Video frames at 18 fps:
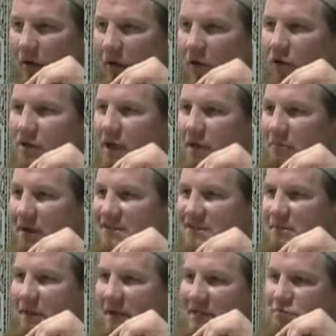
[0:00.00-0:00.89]
Und dann machst
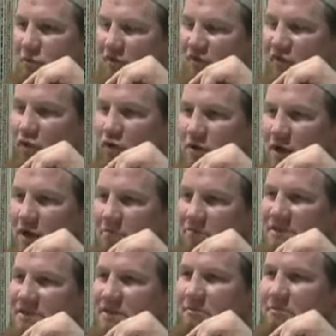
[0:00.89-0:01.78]
du ihm erstmal einen Vortrag,
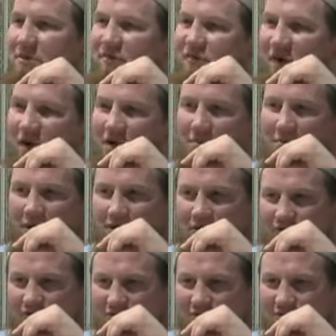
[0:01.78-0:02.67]
bis du ihm die Frage
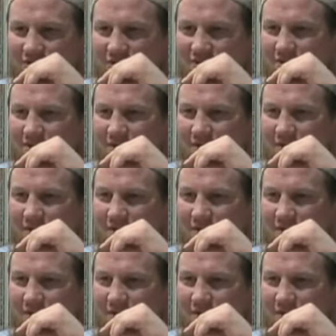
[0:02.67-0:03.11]
beantwortest.